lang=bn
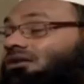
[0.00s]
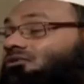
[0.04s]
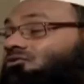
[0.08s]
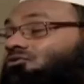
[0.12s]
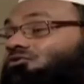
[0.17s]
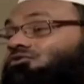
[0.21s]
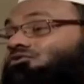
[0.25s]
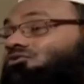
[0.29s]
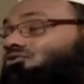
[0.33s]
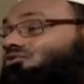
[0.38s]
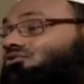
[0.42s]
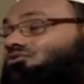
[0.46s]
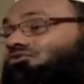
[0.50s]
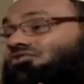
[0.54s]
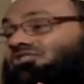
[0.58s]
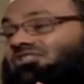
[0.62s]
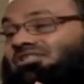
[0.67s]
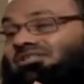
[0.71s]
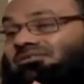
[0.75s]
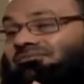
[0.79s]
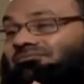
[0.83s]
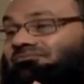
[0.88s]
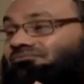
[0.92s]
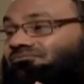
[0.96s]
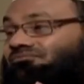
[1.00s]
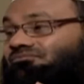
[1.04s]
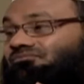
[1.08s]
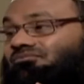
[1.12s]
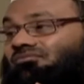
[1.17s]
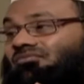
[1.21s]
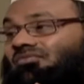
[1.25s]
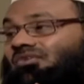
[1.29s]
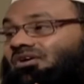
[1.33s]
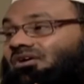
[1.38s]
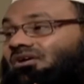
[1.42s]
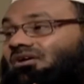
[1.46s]
আনুগত্য করছে
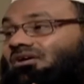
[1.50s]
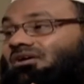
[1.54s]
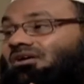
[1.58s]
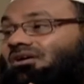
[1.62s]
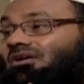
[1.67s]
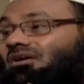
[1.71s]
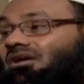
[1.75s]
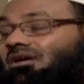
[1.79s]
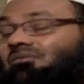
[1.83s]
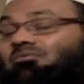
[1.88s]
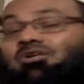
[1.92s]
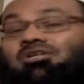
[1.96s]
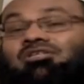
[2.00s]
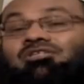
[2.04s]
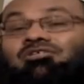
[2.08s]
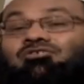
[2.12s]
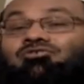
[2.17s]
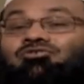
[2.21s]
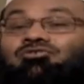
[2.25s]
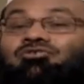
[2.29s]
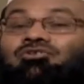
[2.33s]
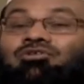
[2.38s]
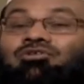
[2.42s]
এবং এদের জন্য